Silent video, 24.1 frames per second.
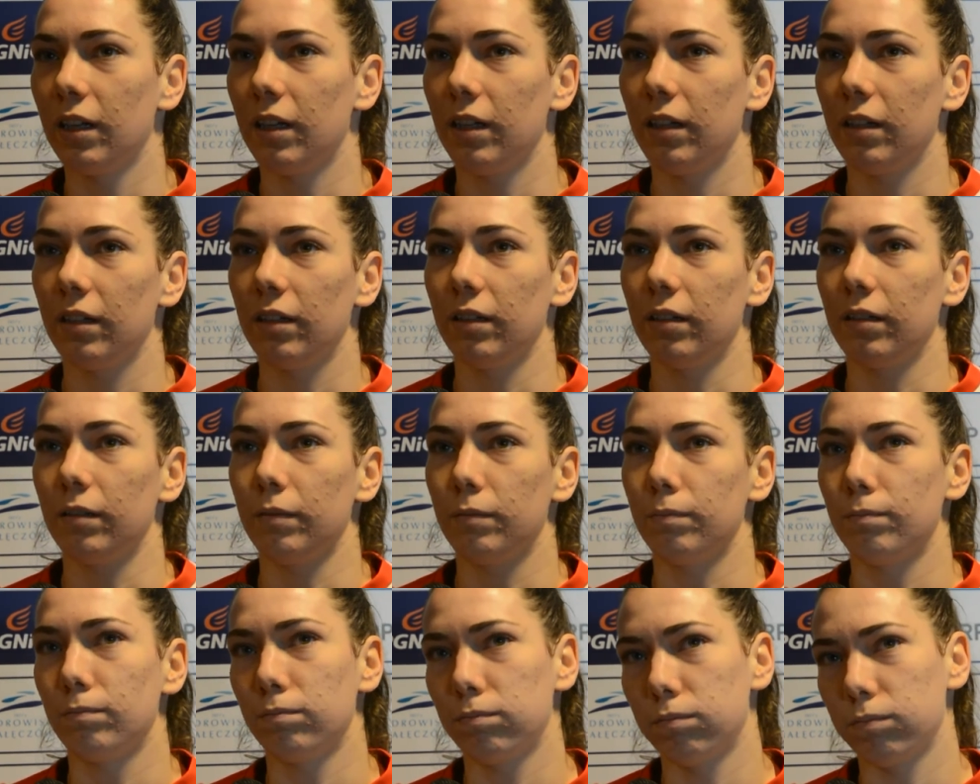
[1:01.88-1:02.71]
E,
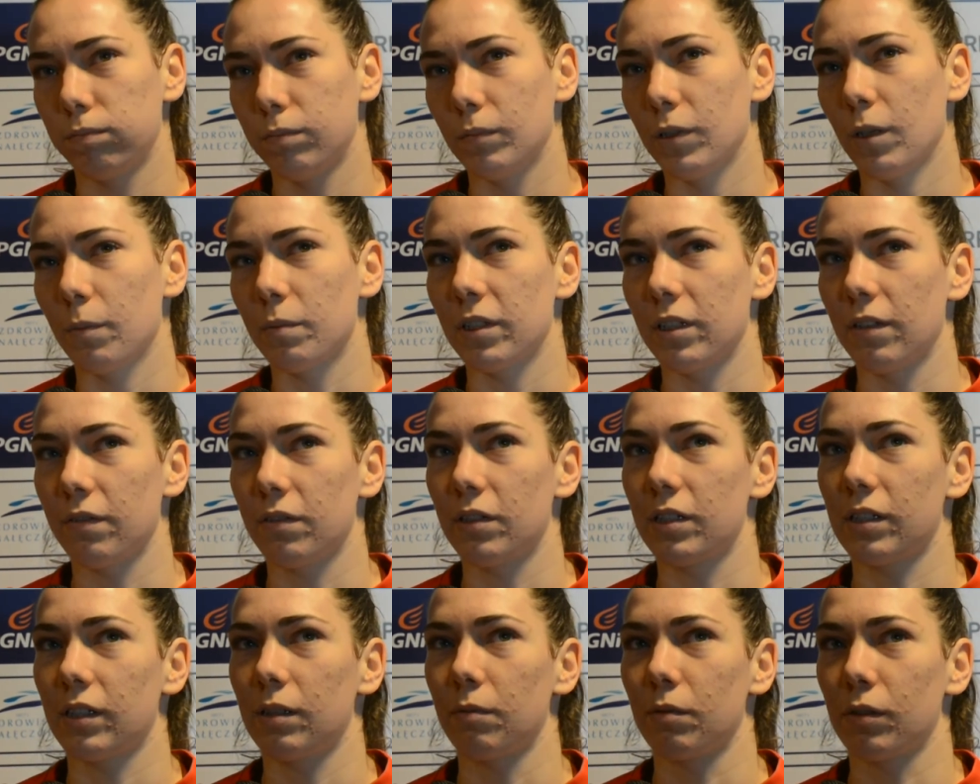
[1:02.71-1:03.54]
no przede
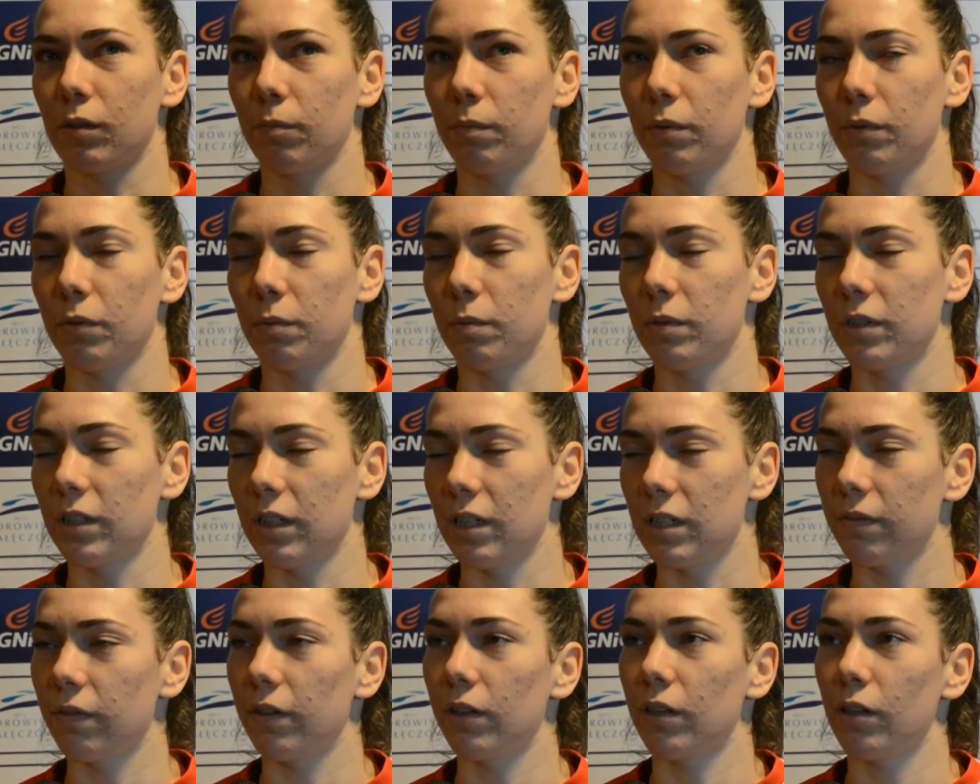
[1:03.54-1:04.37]
wszystkim skupiliśmy się
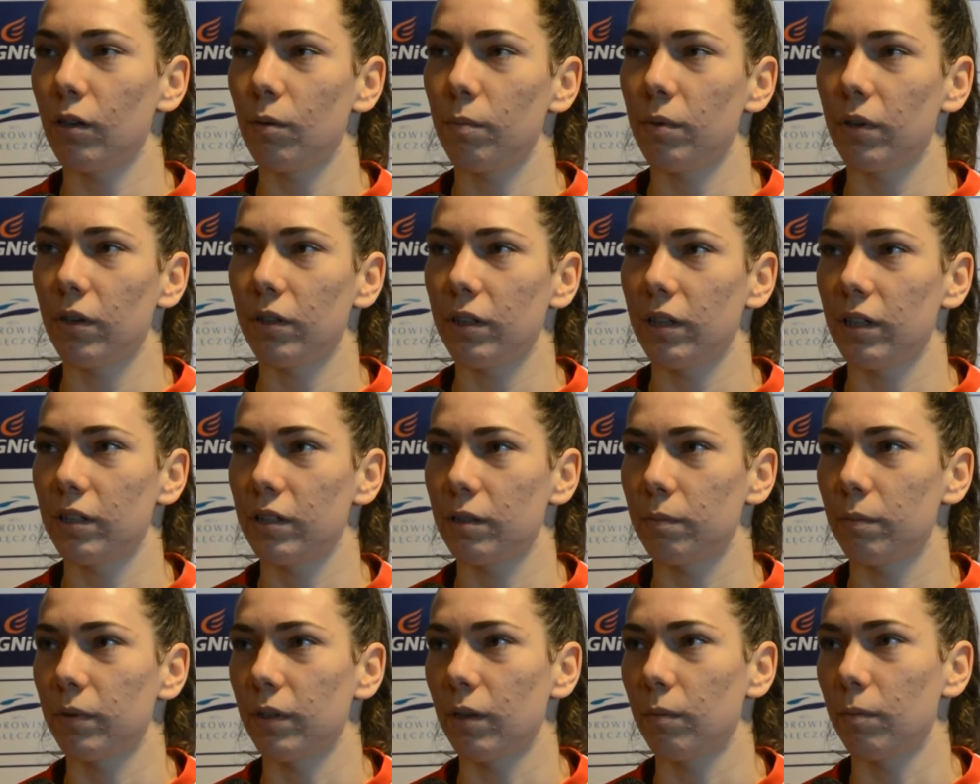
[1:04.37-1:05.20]
na swojej obronie,
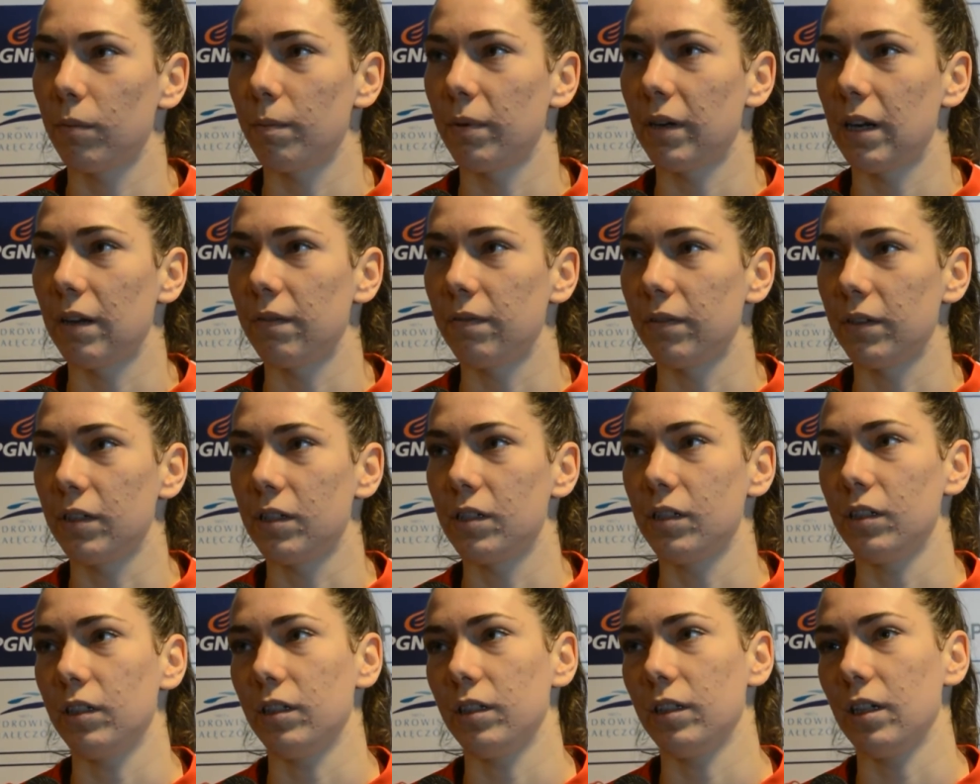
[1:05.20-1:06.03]
żeby ją
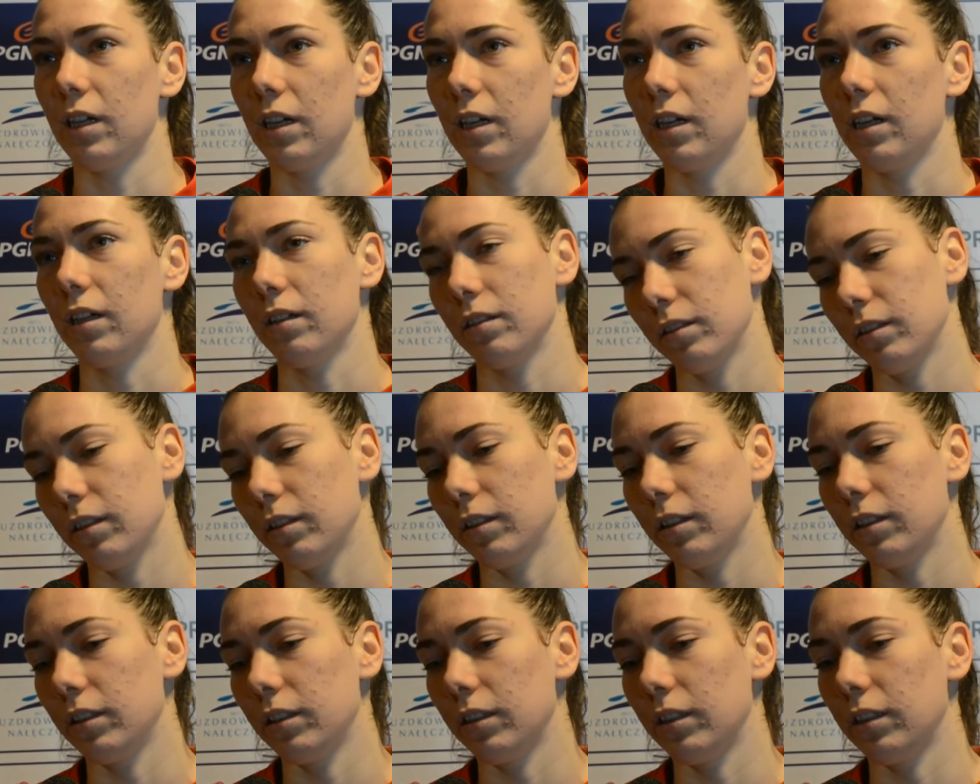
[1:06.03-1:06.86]
poprawić i na
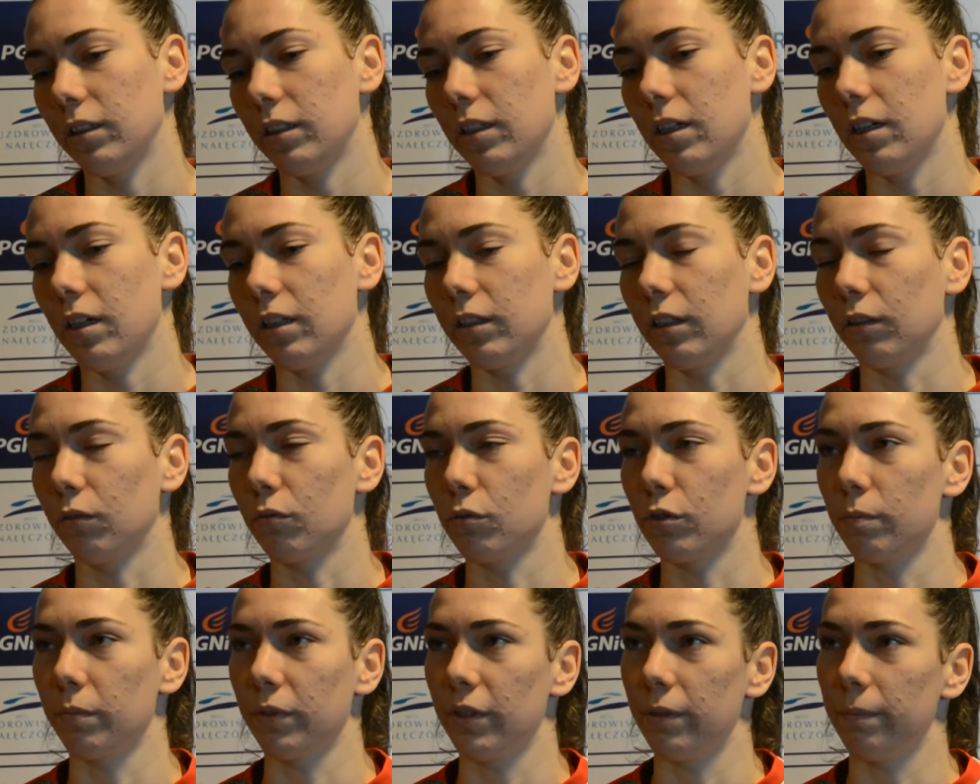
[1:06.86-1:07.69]
ataku
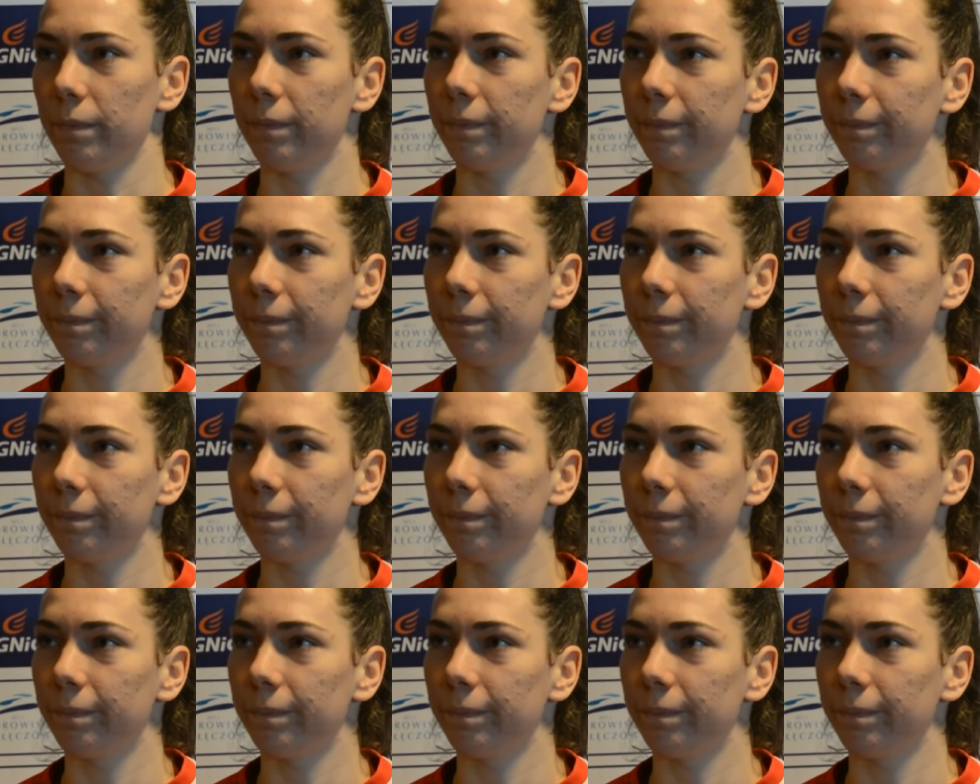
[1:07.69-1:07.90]
szybkim.